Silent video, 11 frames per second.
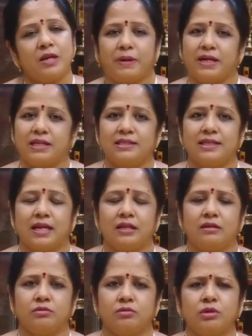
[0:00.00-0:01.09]
పఠించాలి
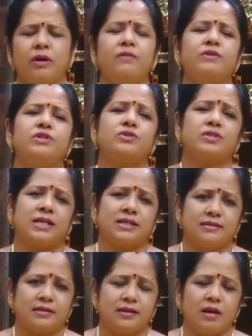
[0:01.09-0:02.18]
ఒకవేళ విష్ణు
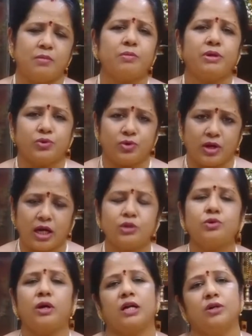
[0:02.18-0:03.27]
సహస్రనామం మీకు రాదు
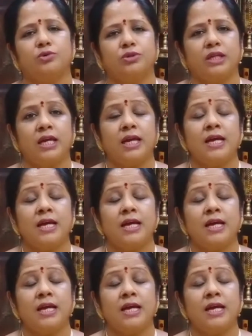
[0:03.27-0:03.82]
అని అనుకుంటే